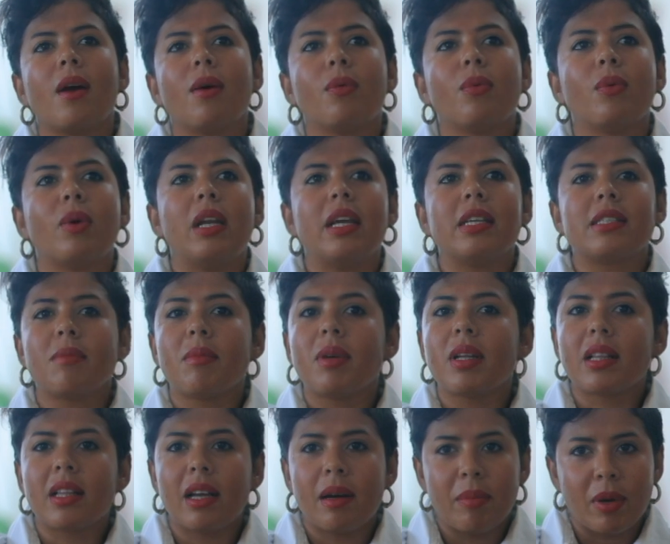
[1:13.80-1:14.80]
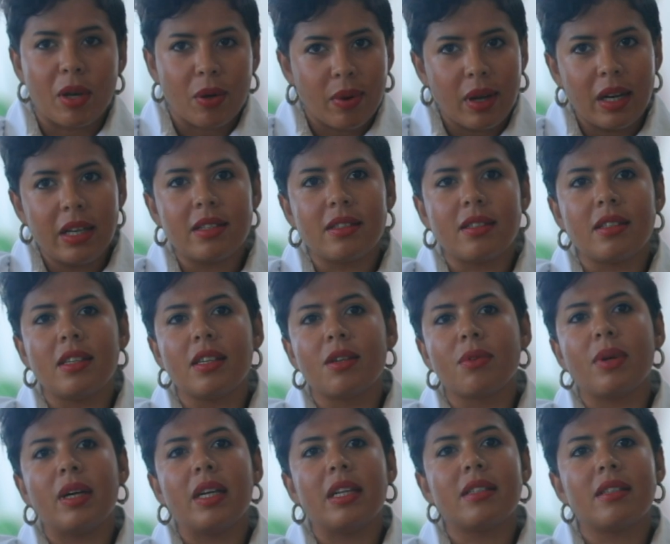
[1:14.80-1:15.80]
ولازم يطلع بكواليتي
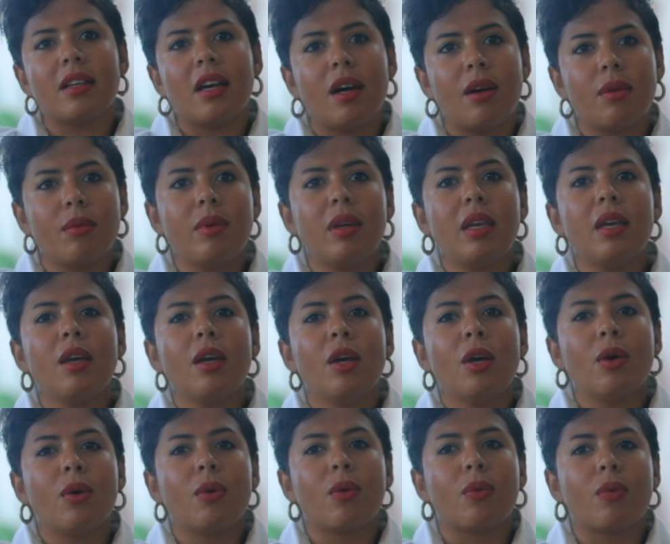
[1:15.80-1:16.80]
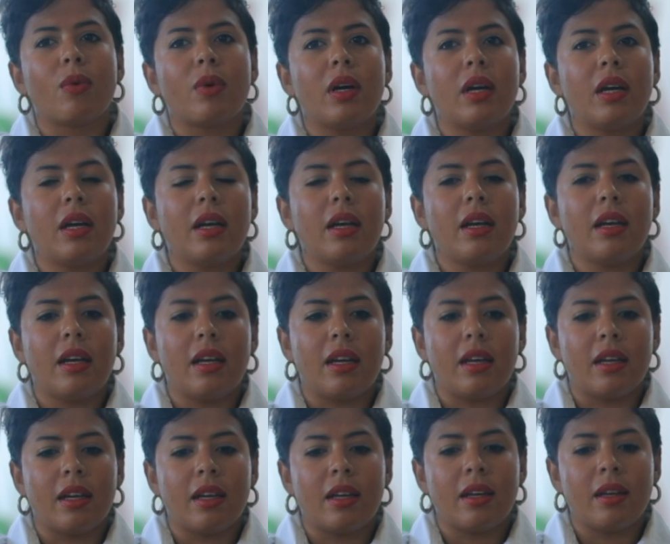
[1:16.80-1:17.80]
كويسه قوي و
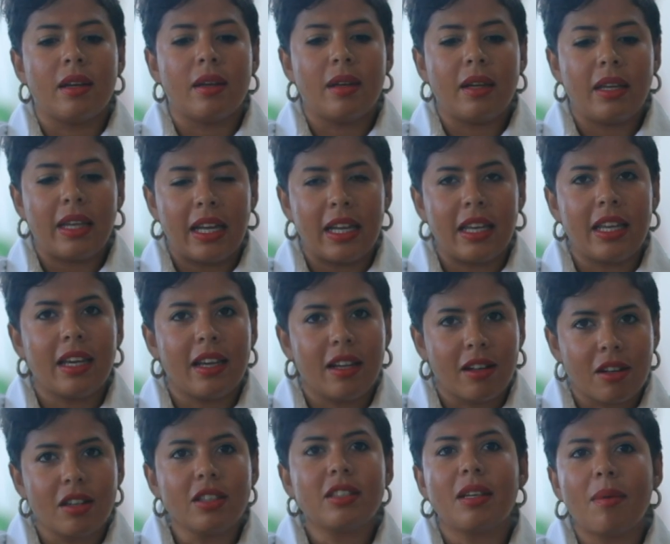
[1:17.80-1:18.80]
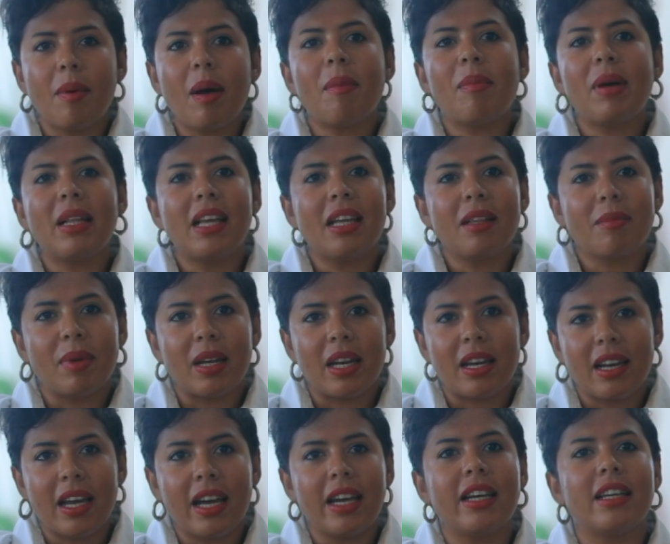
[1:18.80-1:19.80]
آه، يعني القصه بقى بدات من
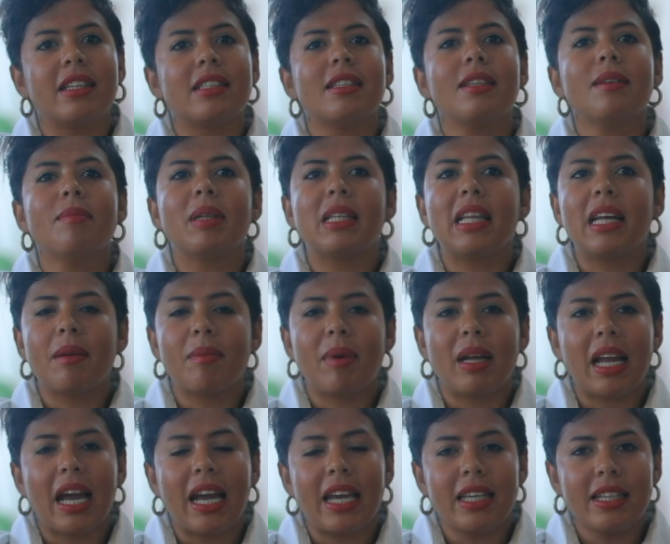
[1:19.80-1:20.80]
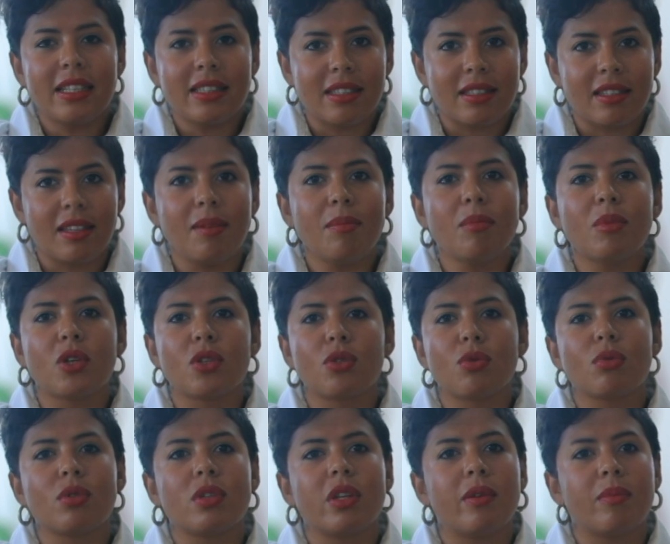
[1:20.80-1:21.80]
الناحيه دي بدانا بقى نعين تيم
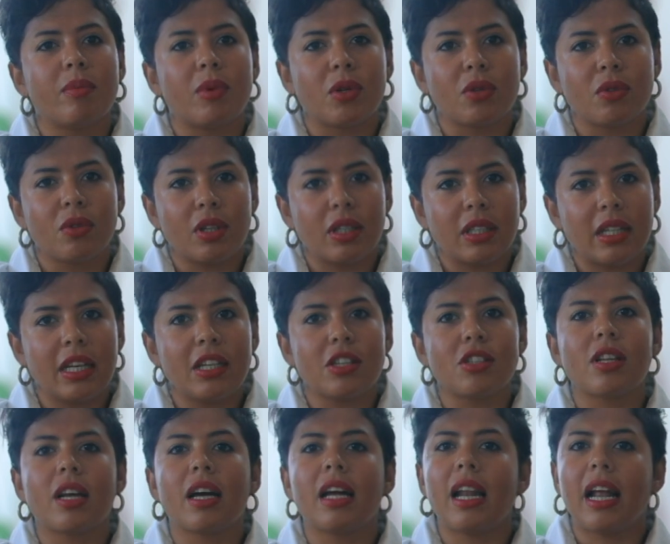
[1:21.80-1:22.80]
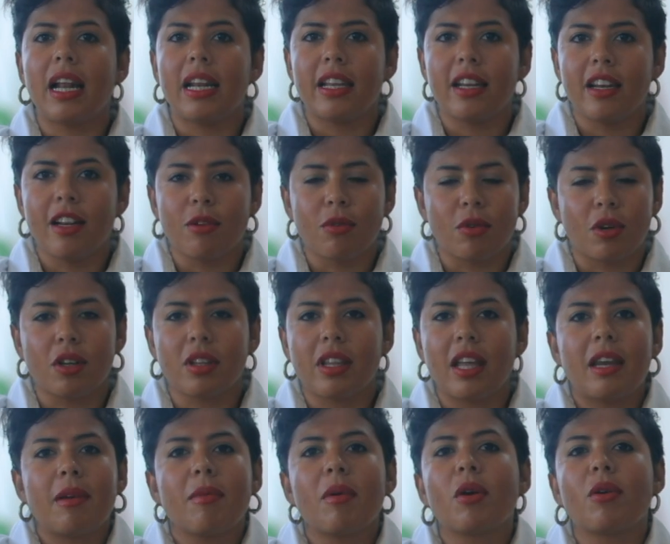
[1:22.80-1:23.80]
مخصوص للموضوع ده يشتغل عليه ليل ونهار
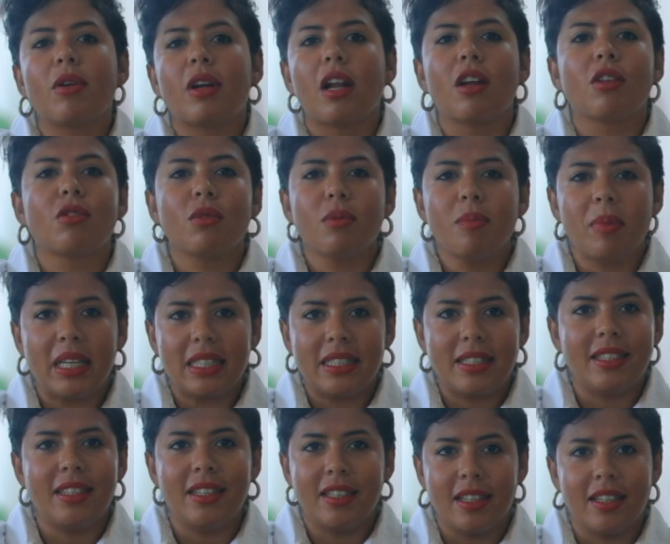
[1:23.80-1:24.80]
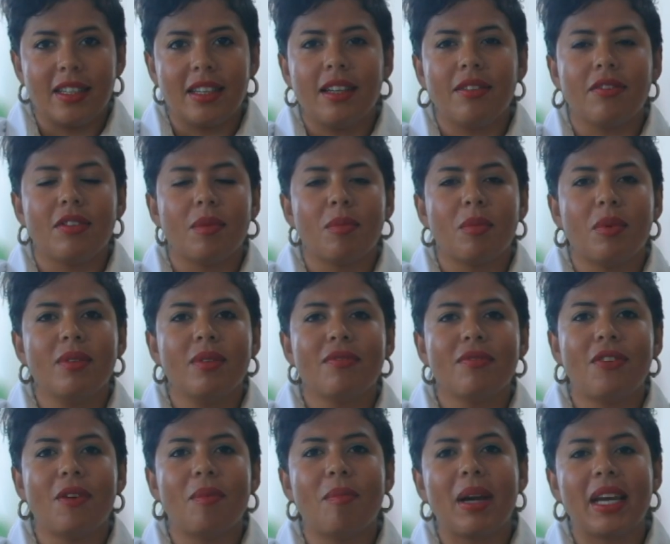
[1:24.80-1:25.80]
تقريبا كنا على طول بايتين يعني في, الم...
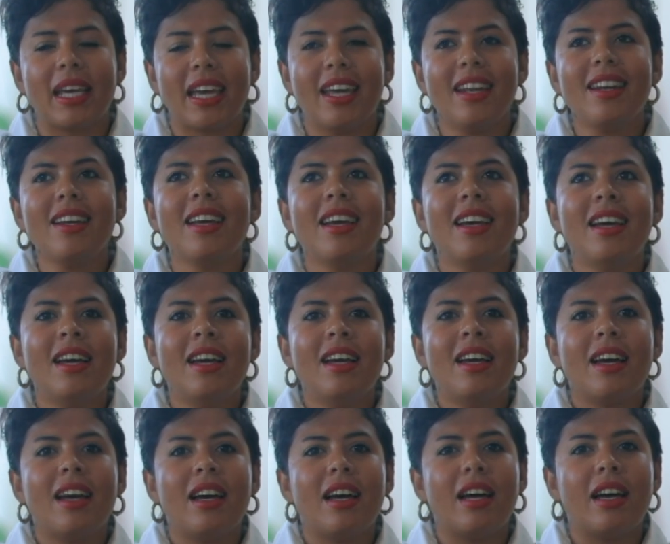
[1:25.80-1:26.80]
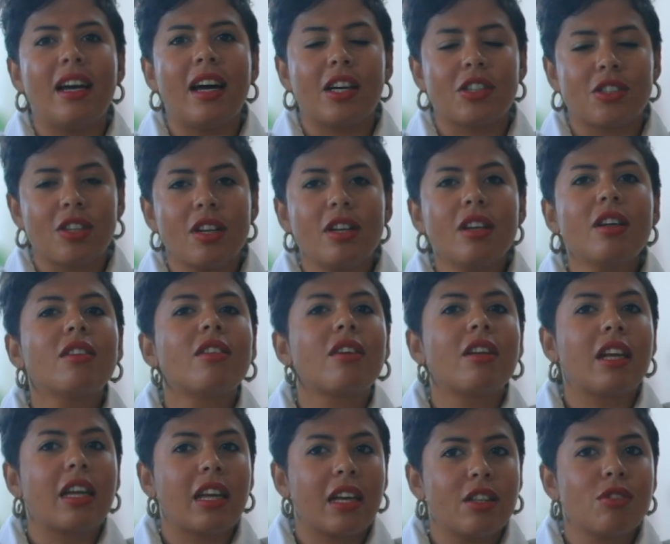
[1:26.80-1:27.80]
في المكان آه، عشان نقدر
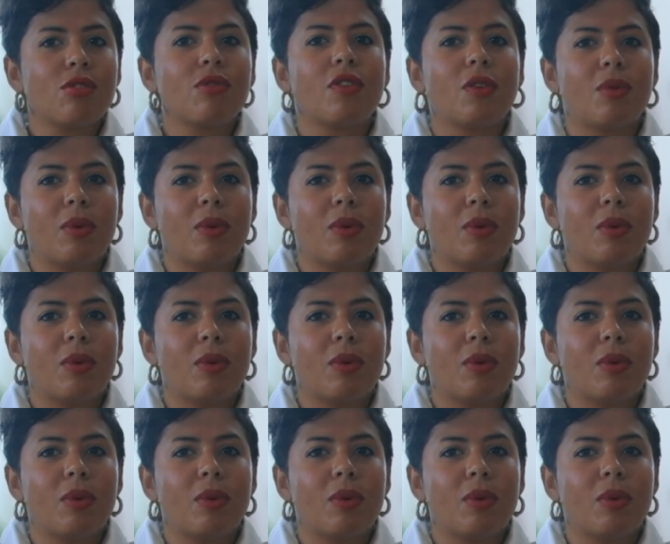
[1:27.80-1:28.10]
ننجزه في